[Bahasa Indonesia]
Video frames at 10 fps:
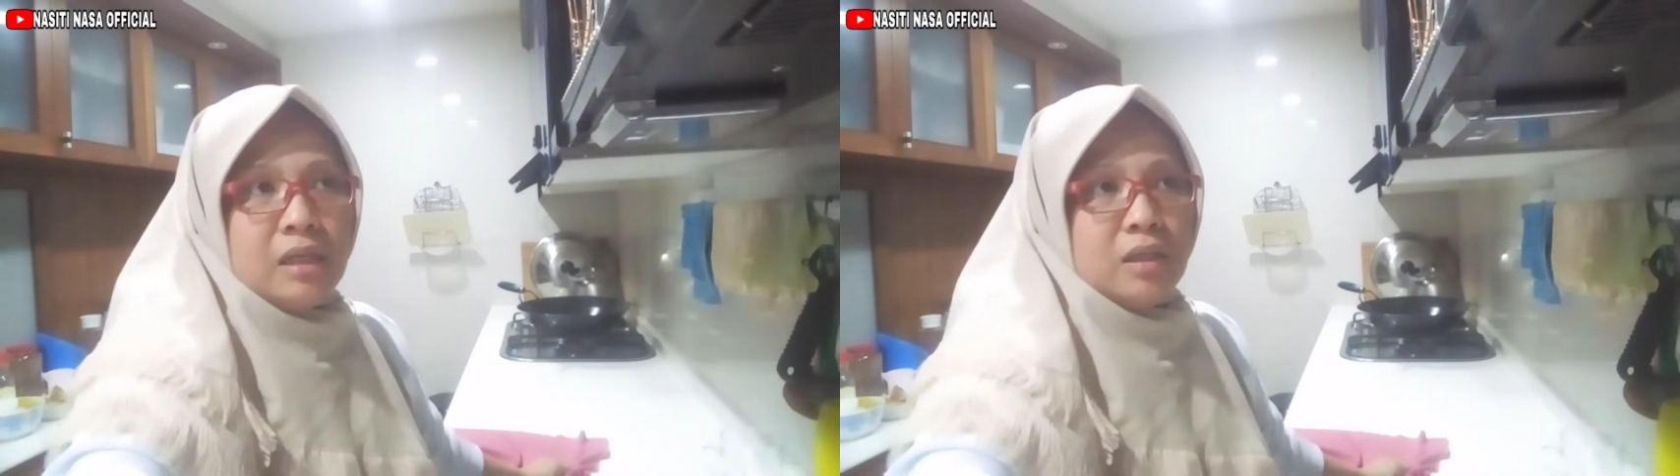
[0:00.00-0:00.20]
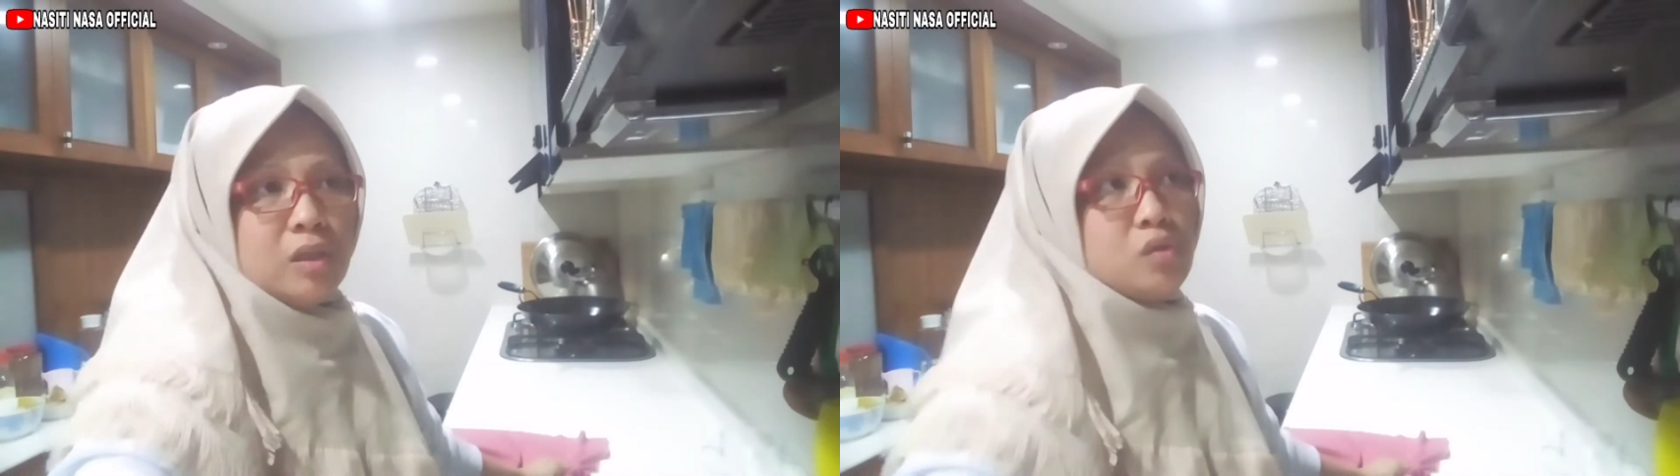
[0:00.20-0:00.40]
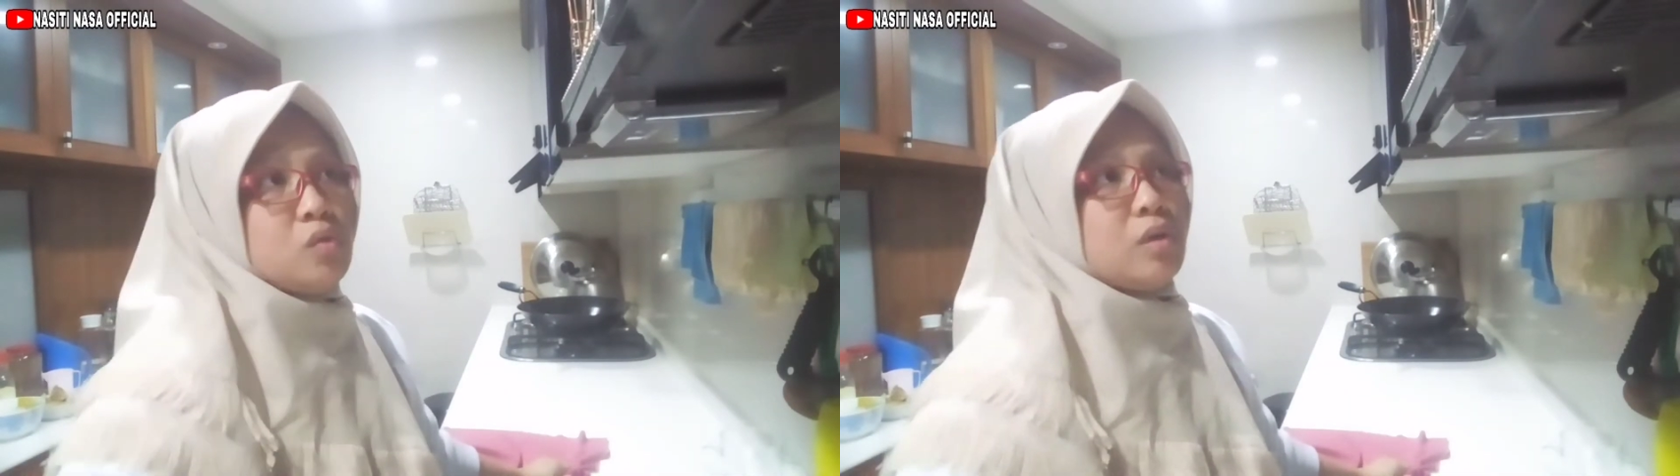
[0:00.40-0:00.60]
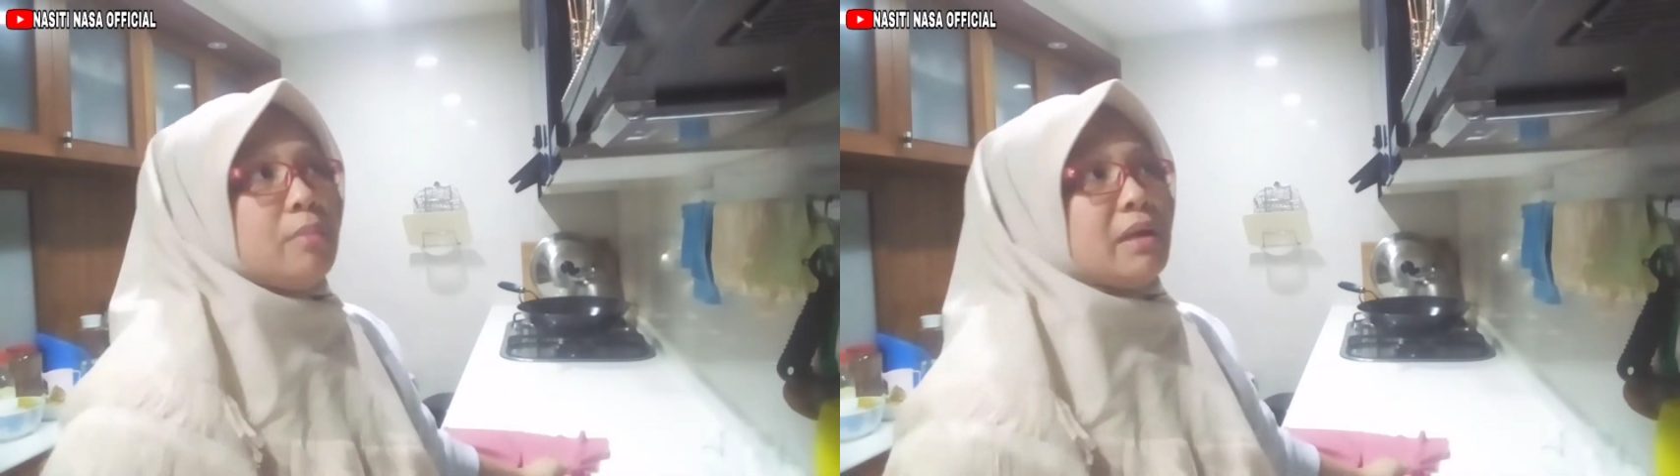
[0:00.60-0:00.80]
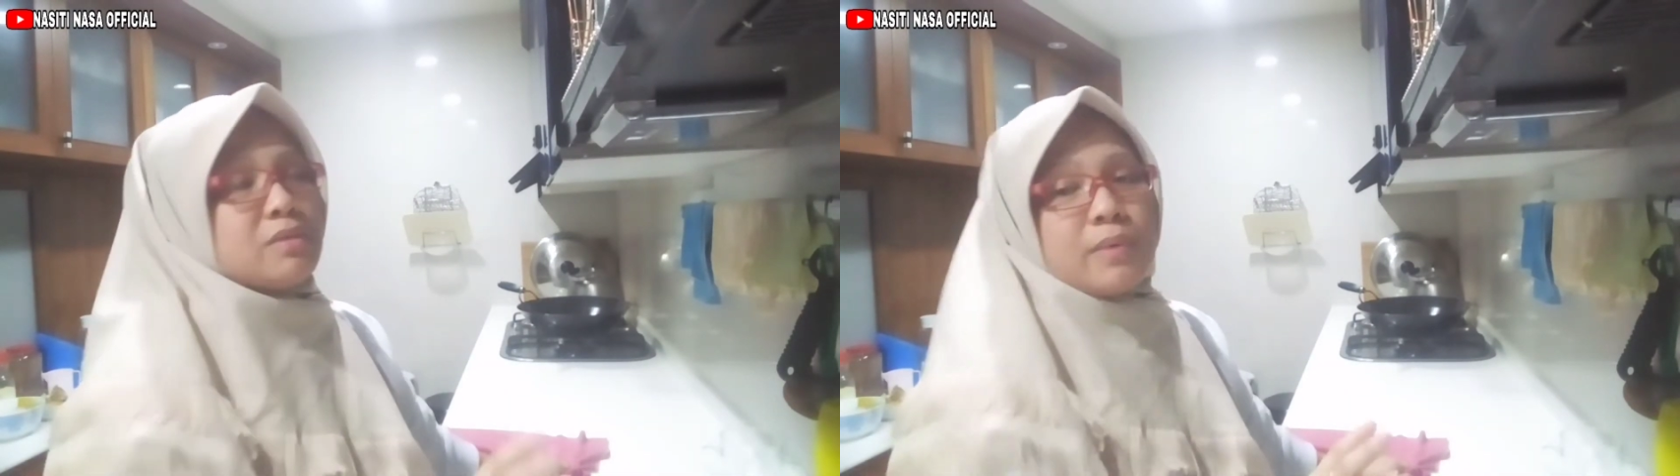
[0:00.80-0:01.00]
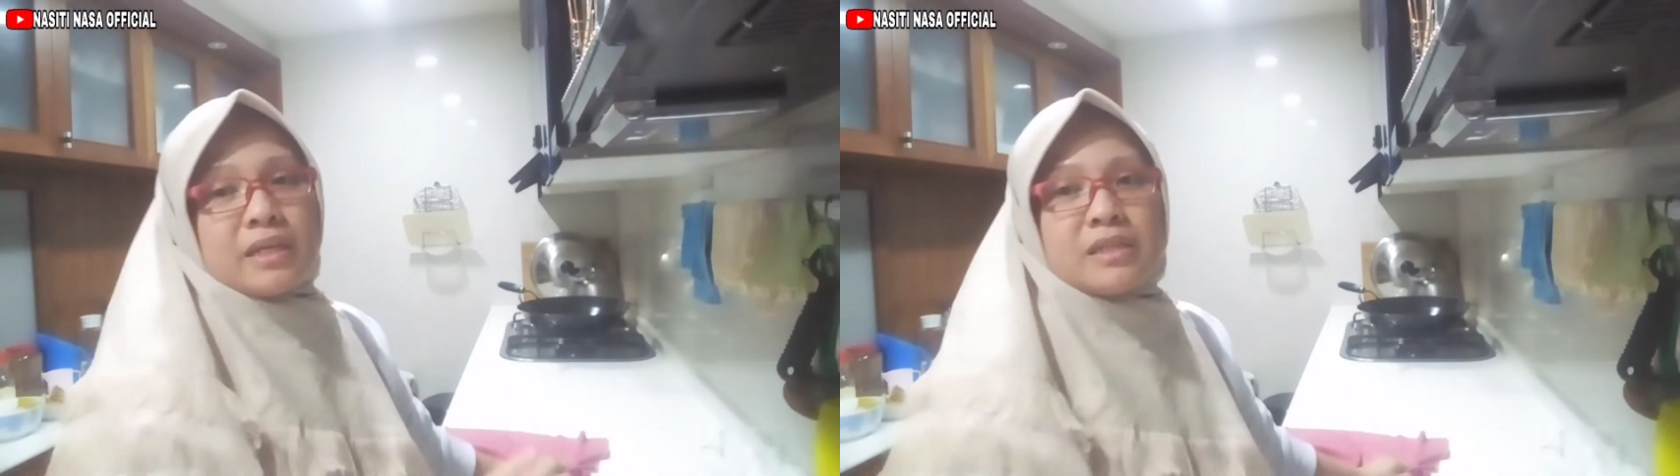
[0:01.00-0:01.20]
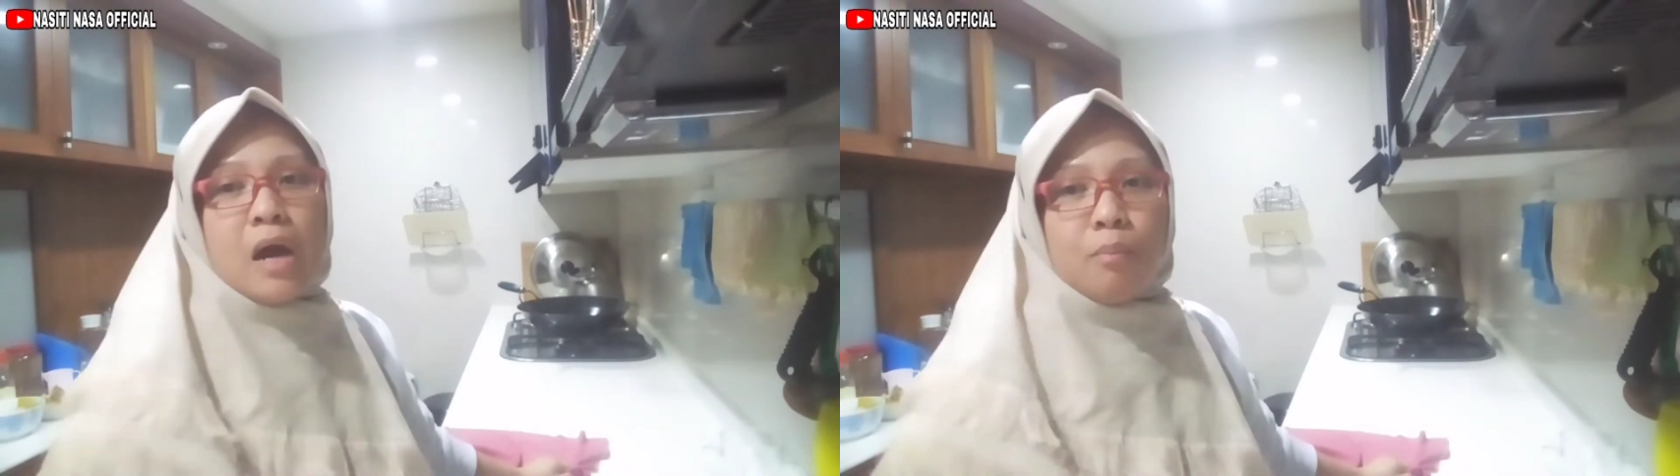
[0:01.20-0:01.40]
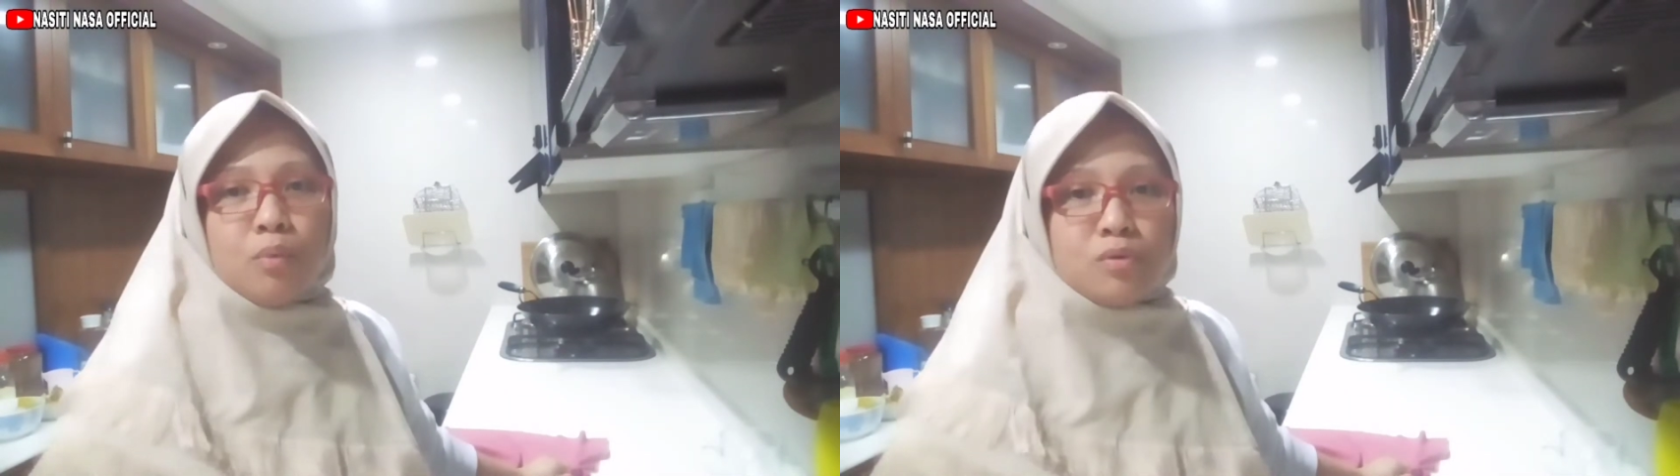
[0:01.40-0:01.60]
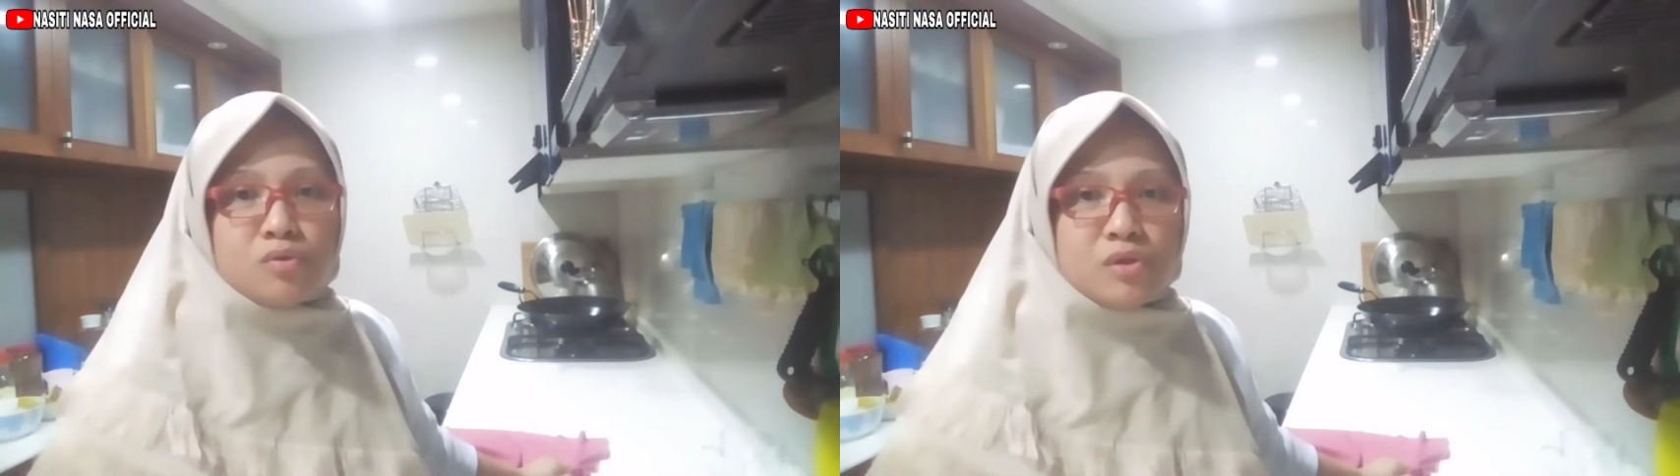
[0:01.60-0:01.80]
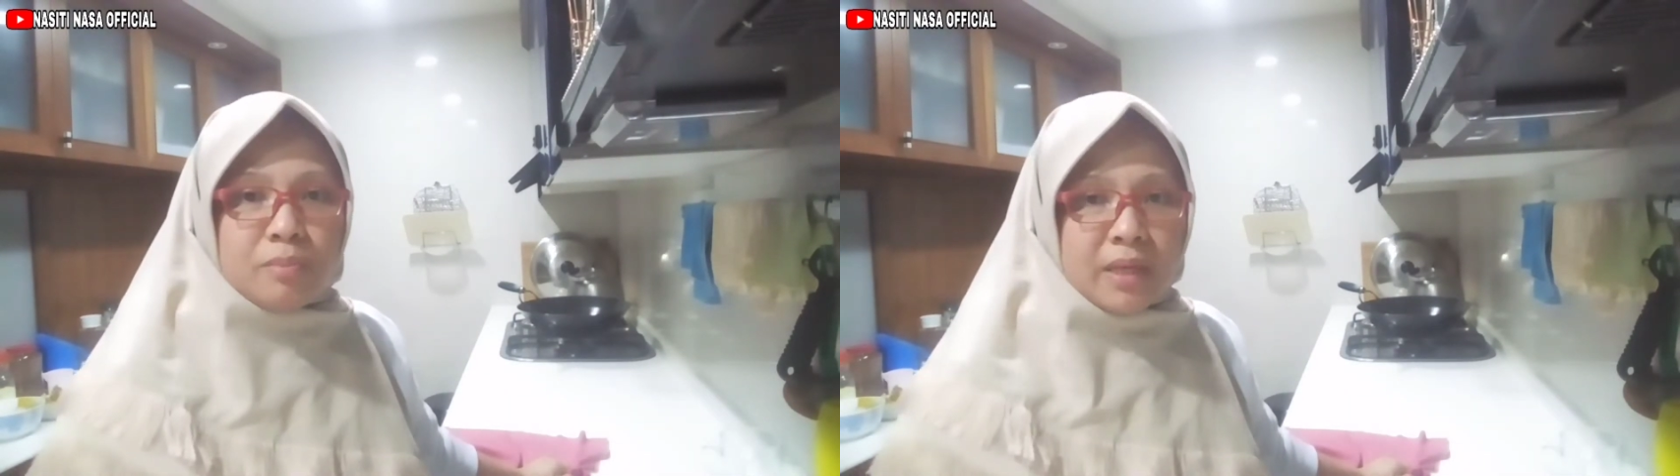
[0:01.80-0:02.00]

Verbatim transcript: dan juga beres-beres dapur cuci